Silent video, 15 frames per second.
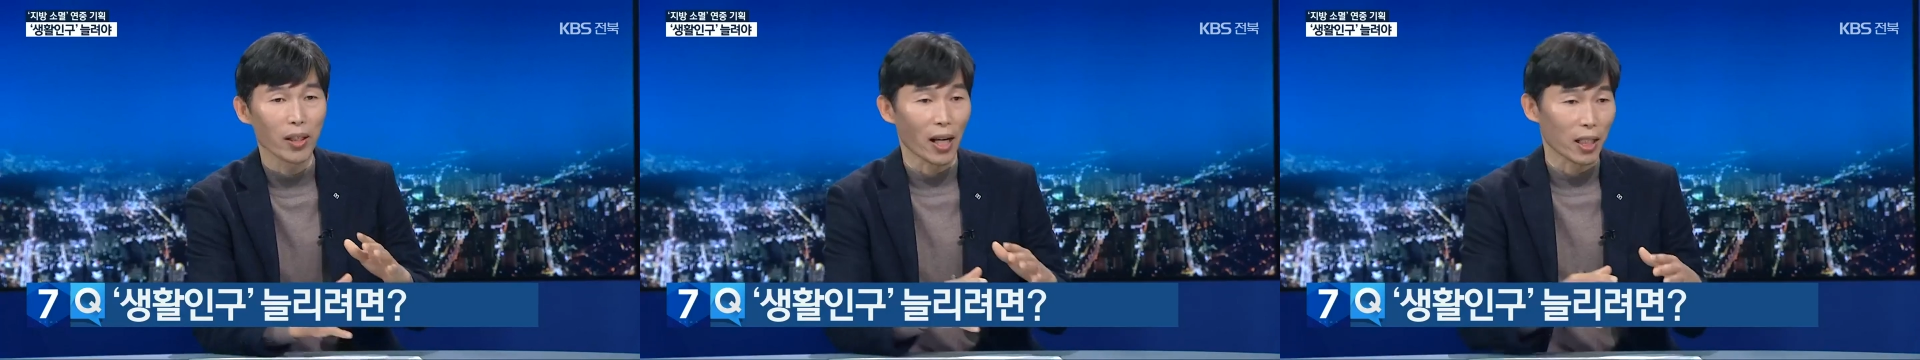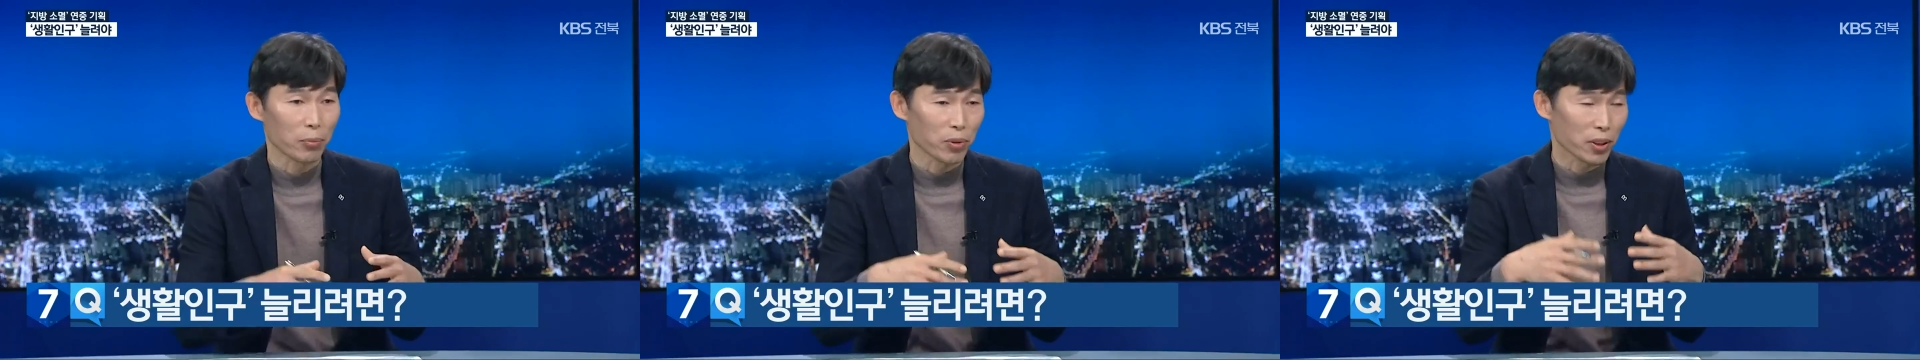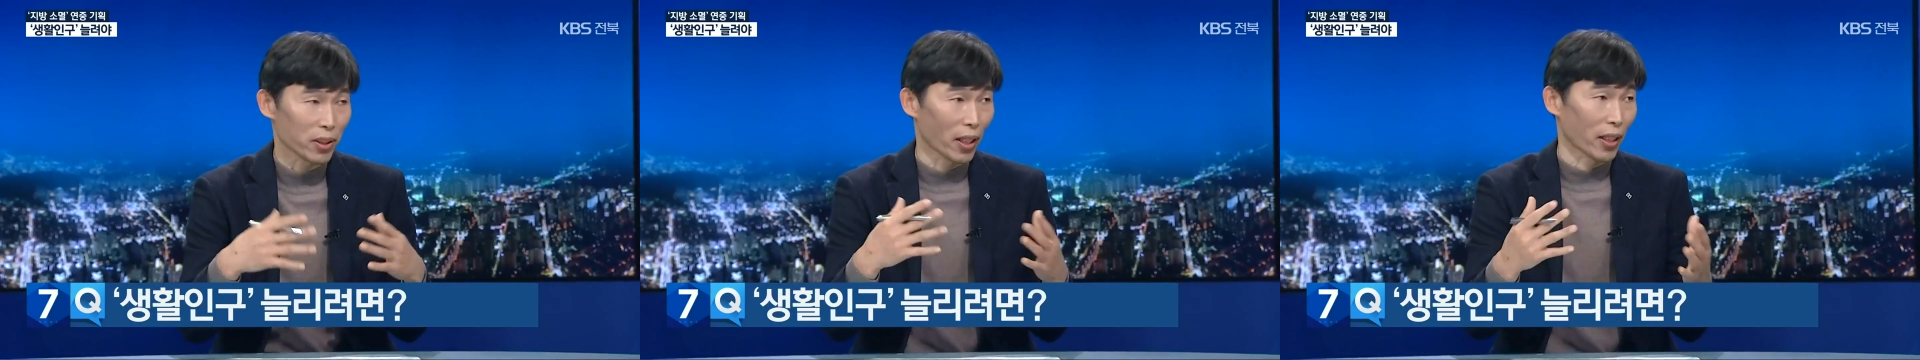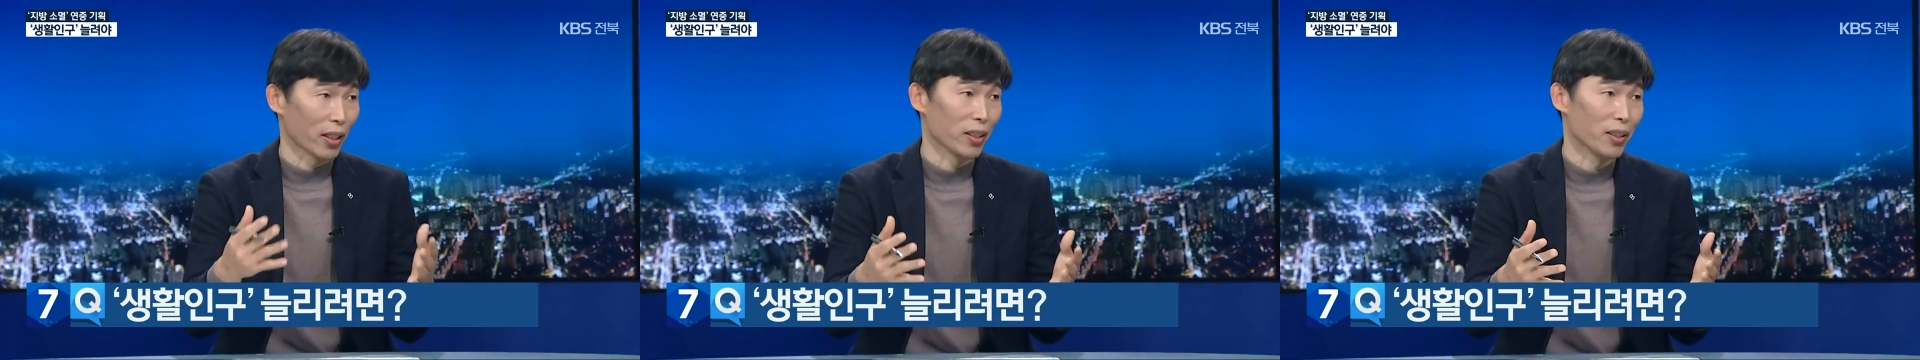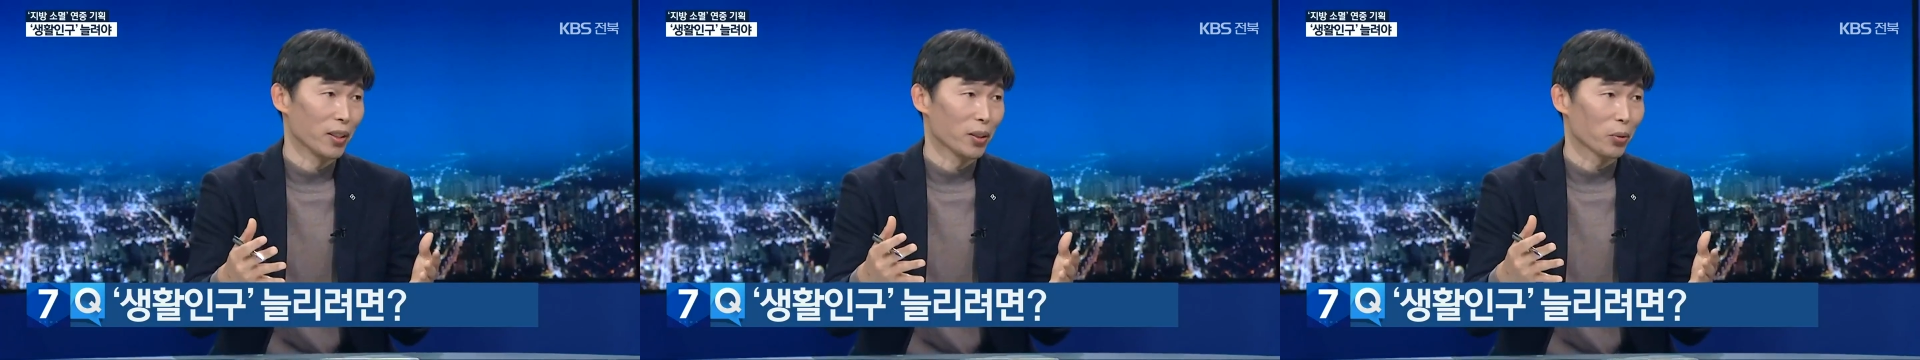라이프
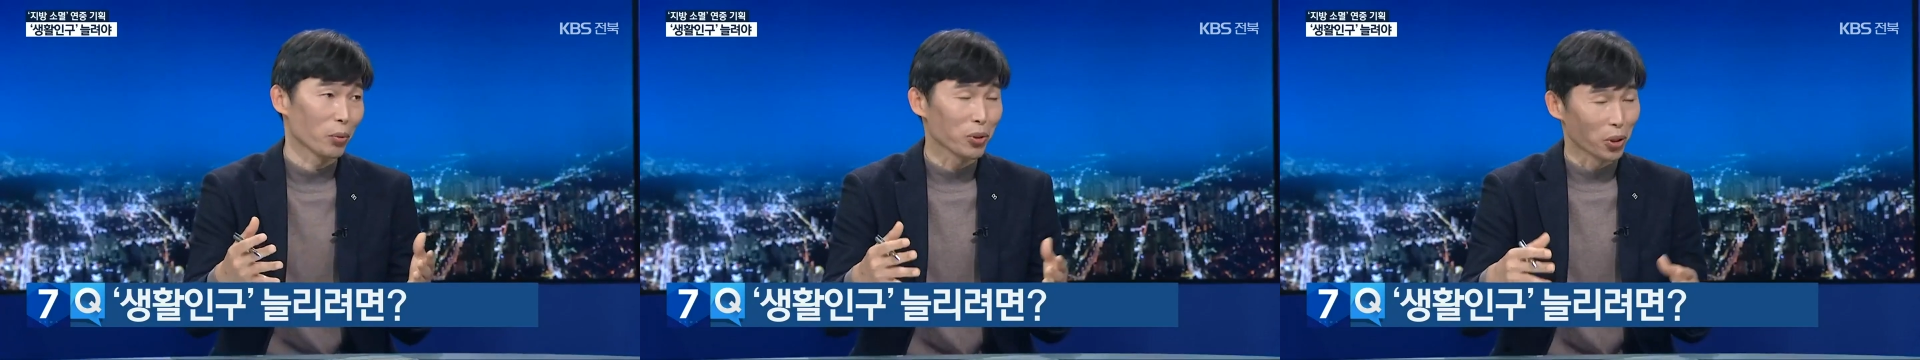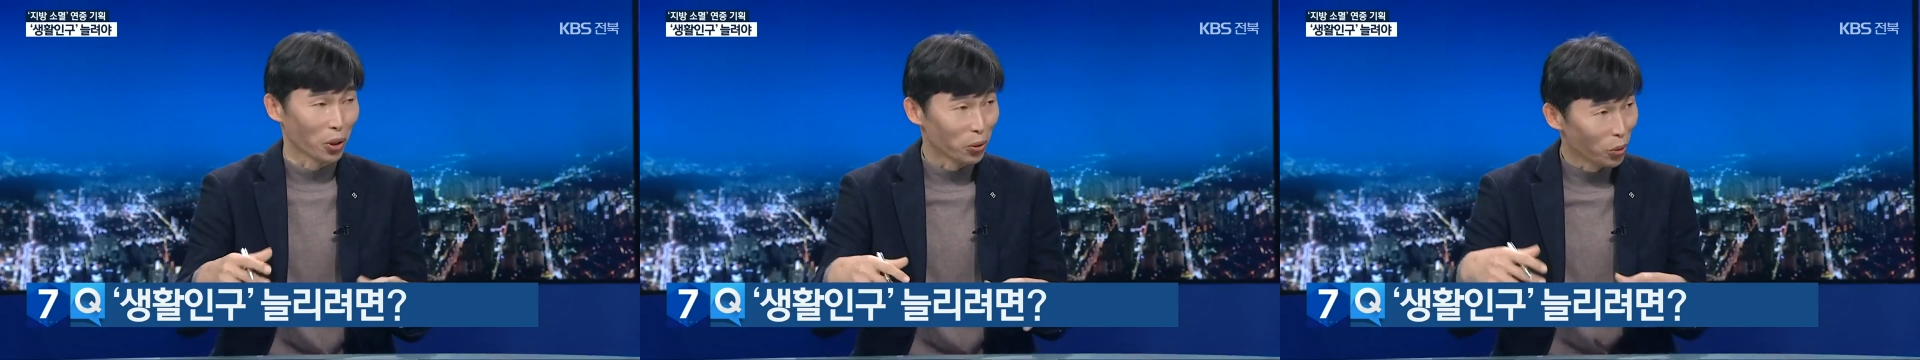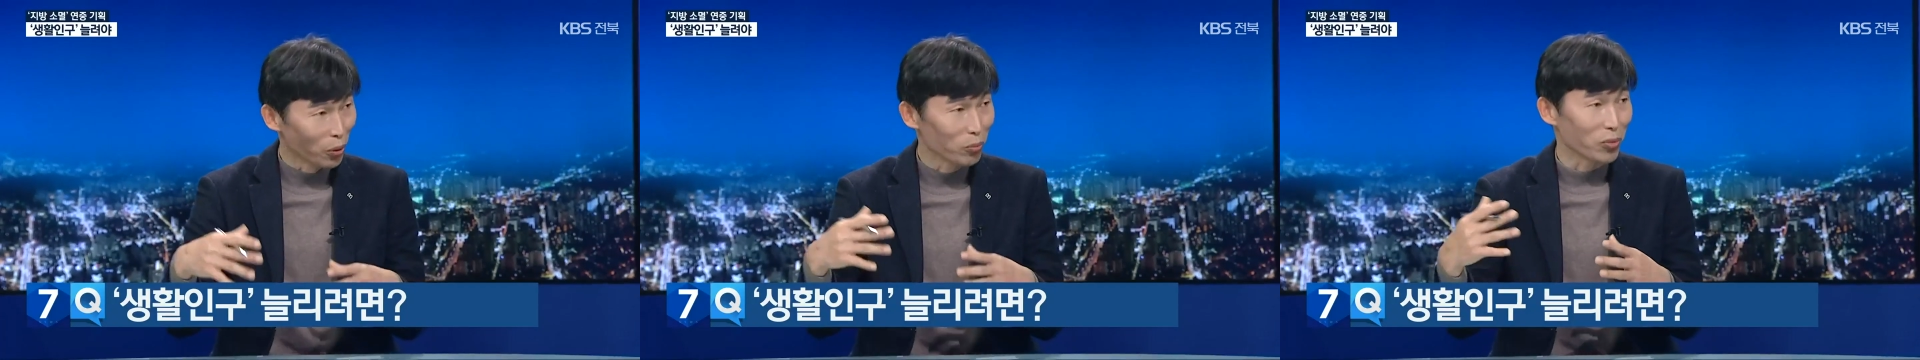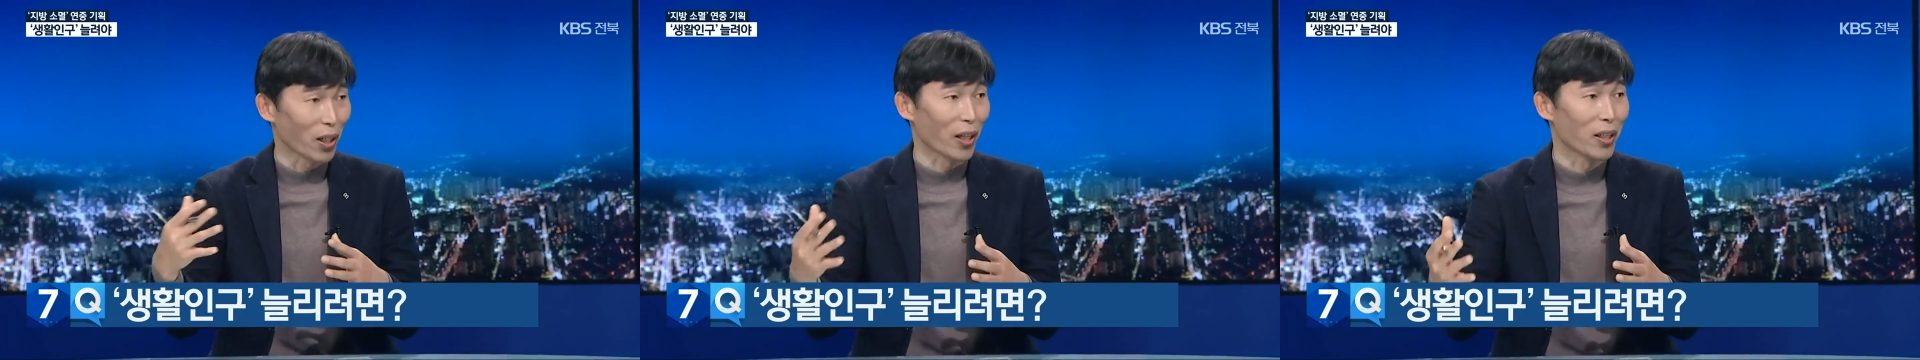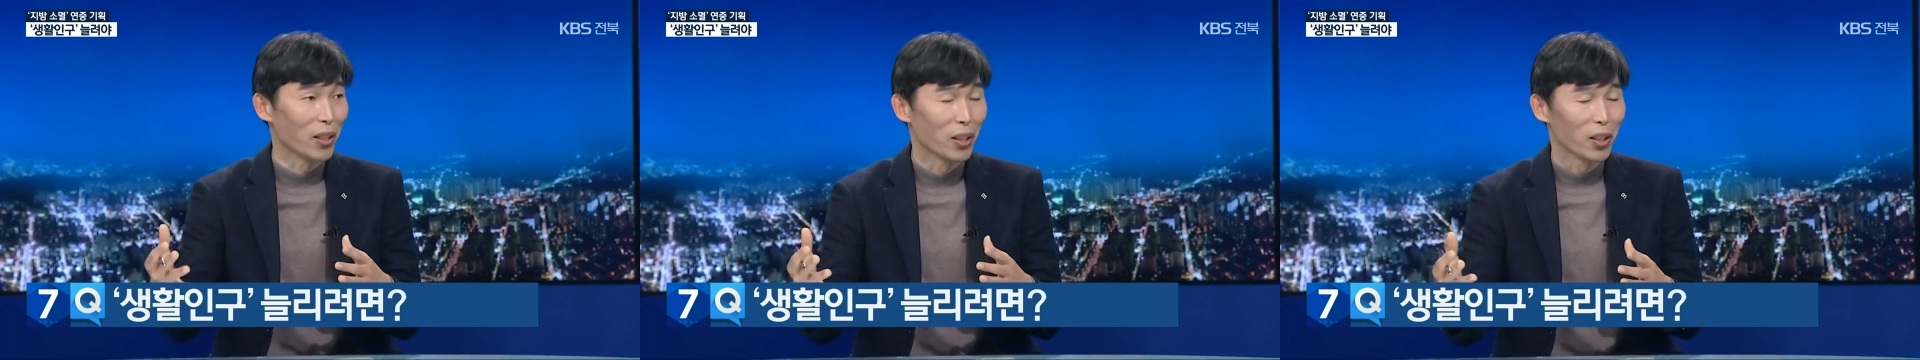스타일 또는 전통
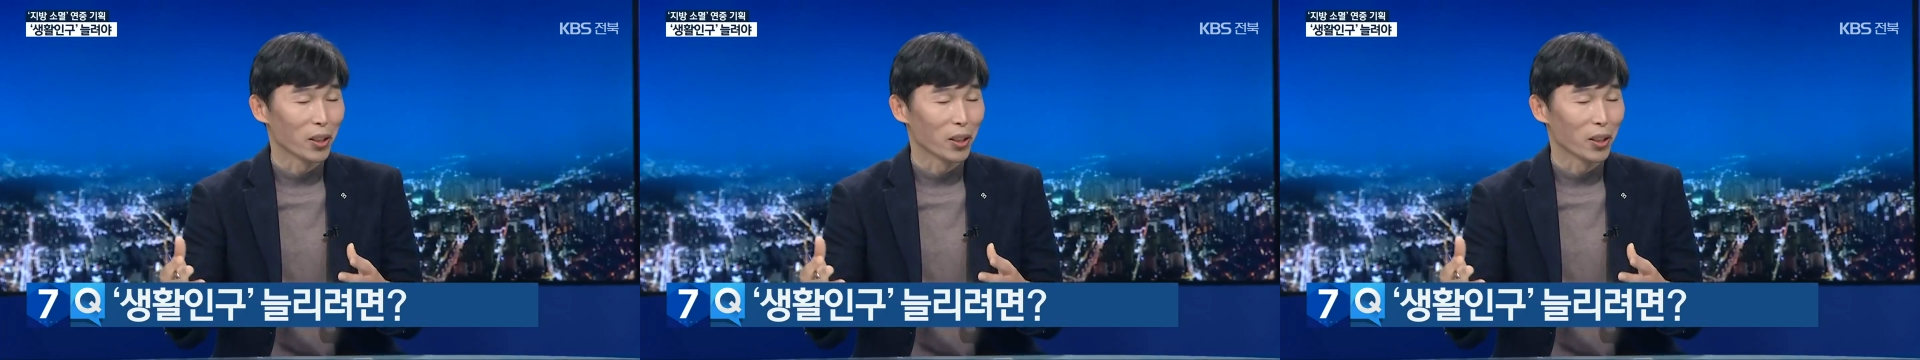문화